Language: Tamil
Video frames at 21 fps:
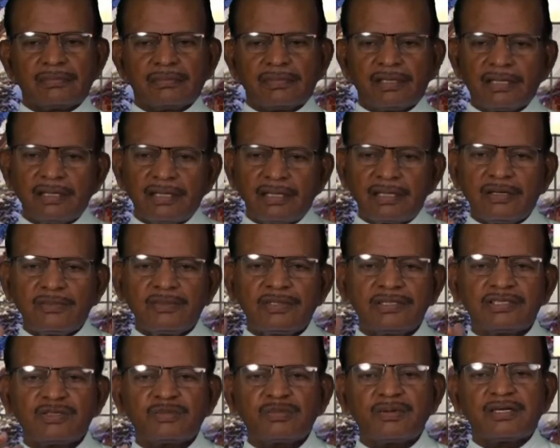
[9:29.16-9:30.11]
நல்லா
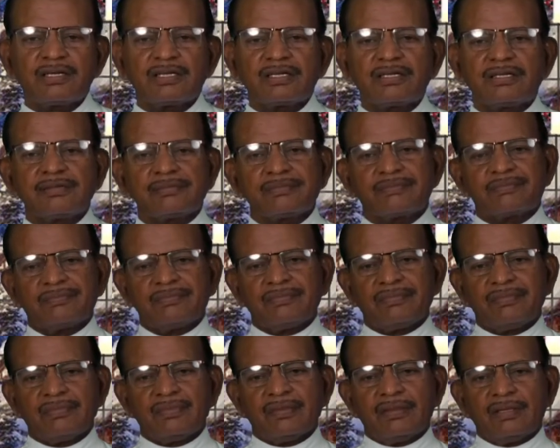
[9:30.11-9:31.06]
கவனித்து பாருங்கள்
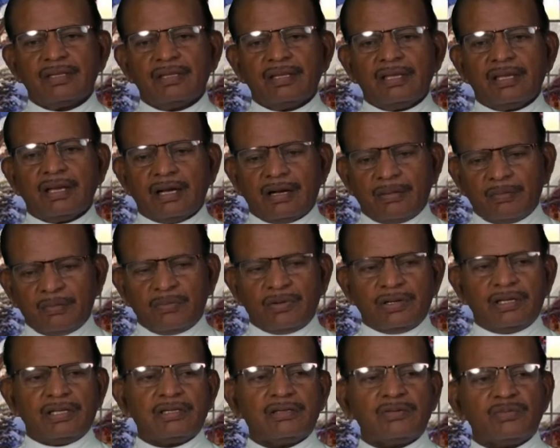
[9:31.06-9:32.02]

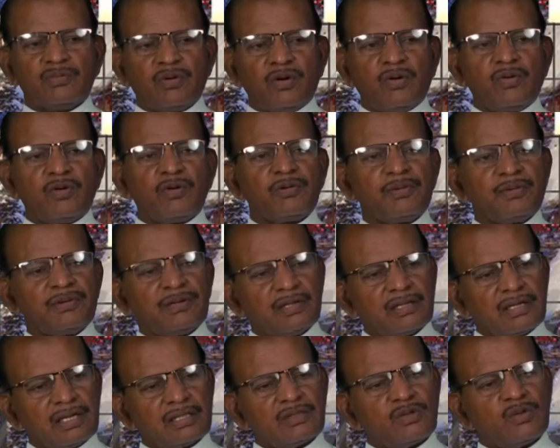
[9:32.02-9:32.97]
அம்மனியனும்
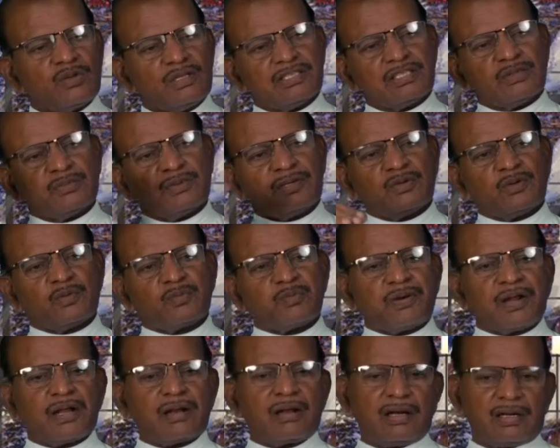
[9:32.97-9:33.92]
மோவாவியனும் கத்தோடைய சபைக்கு
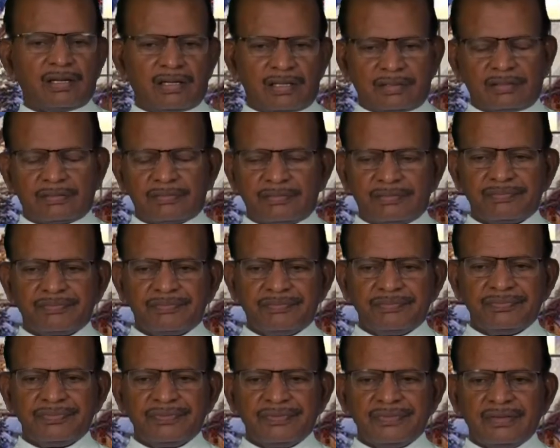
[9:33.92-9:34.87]
உட்படல் ஆகாது
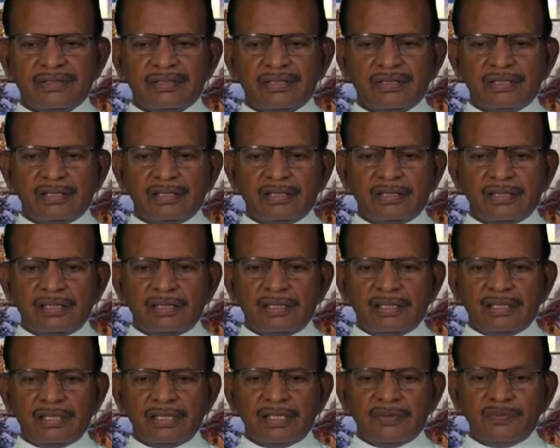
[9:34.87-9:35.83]

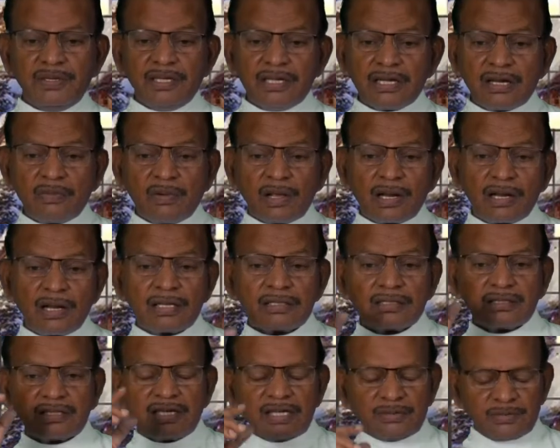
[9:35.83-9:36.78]
இந்த வீர
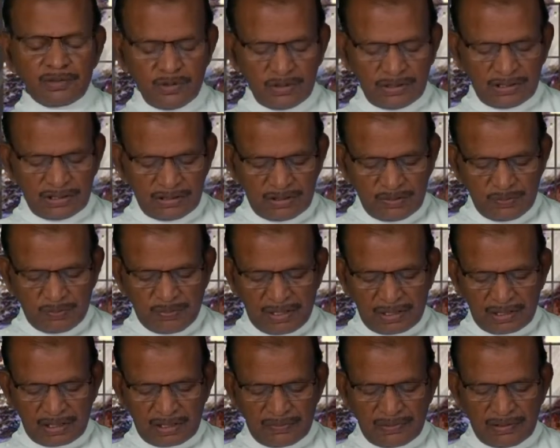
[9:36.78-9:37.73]
வரலாற்றை நாம் யோசித்து
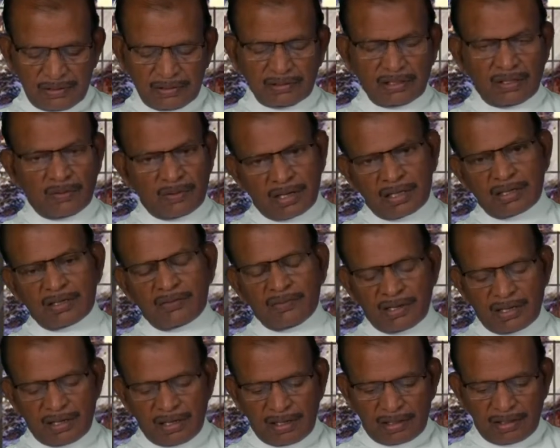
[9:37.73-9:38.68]
பார்க்க வேண்டும் தவறான
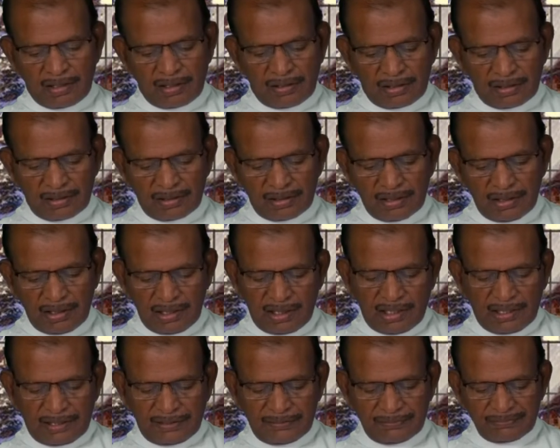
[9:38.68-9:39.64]
வரலாறா
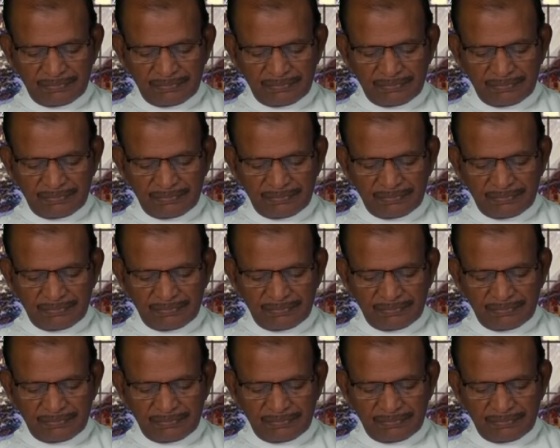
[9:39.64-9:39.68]
இல்லை